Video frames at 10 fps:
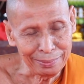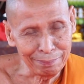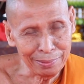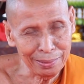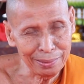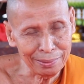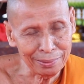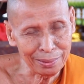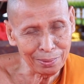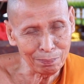เดี๋ยวนี้
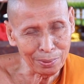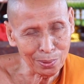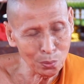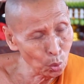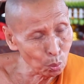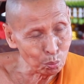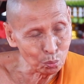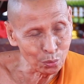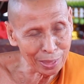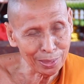จะต้องปฏิรูป
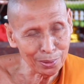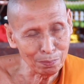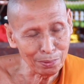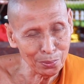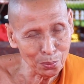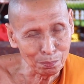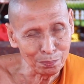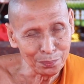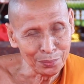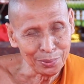วัดจะต้องไปรูป
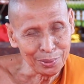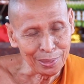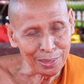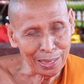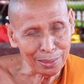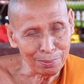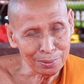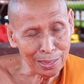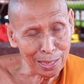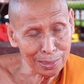ในด้านของ
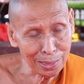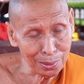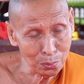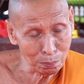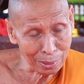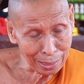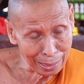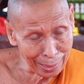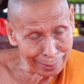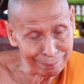สาธารณูป
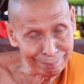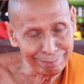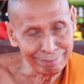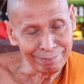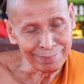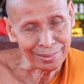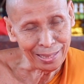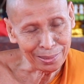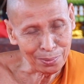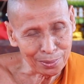การ
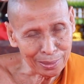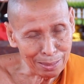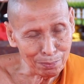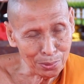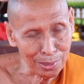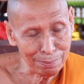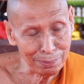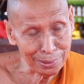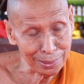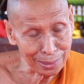การก่อสร้างบูรณะป
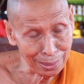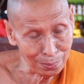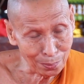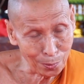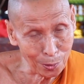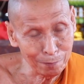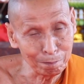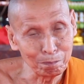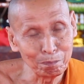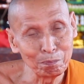ฏิสังขรณ์
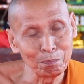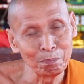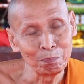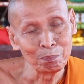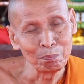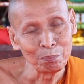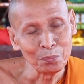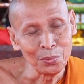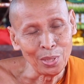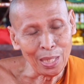
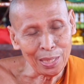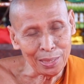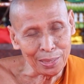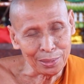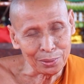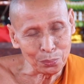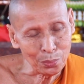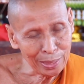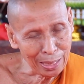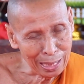ให้ส
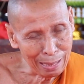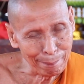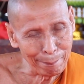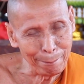วยงาม